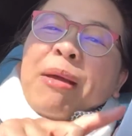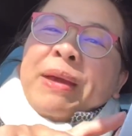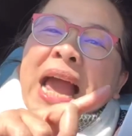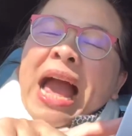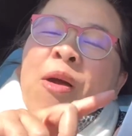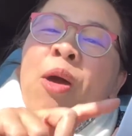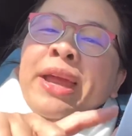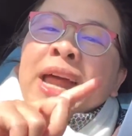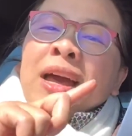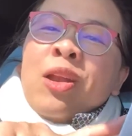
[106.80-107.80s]
กไปหาหอย
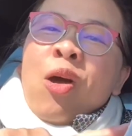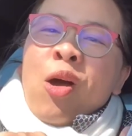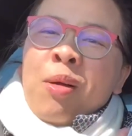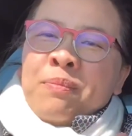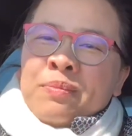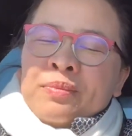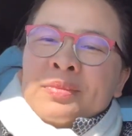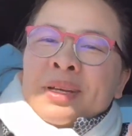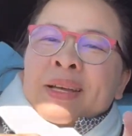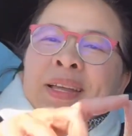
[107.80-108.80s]
นางรม
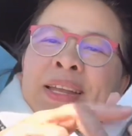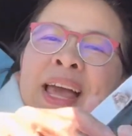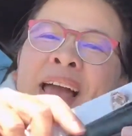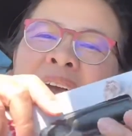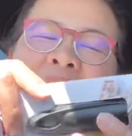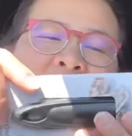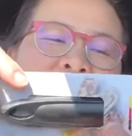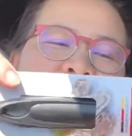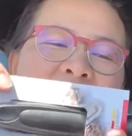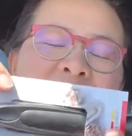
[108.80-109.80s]
เนี่ย
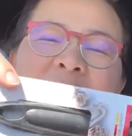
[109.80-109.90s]
เรา